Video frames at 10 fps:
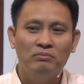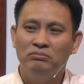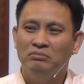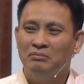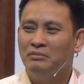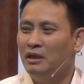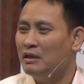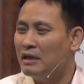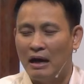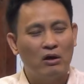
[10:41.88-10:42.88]
Còn nếu không
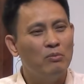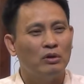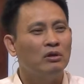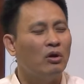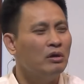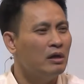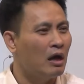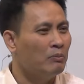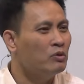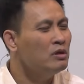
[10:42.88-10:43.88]
thì chả có một
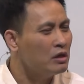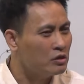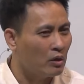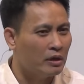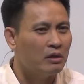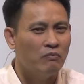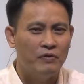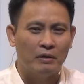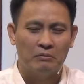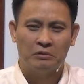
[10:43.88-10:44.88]
con người nào muốn lựa
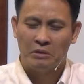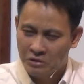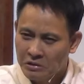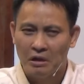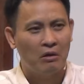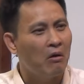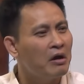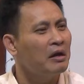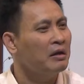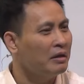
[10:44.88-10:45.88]
chọn cái công việc thực sự
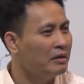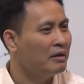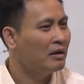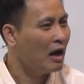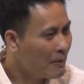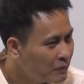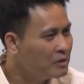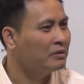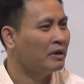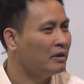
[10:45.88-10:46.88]
là khó khăn này,
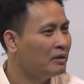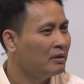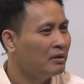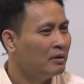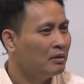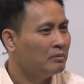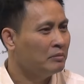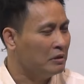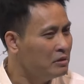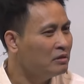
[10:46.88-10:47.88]
áp lực này
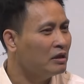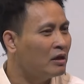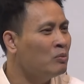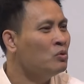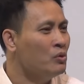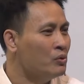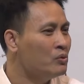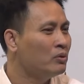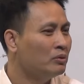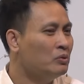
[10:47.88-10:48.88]
mà lương thì
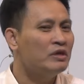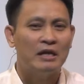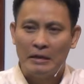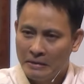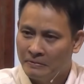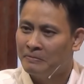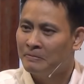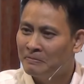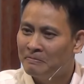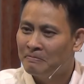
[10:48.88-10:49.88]
không đủ nuôi gia
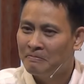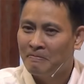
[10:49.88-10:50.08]
đình.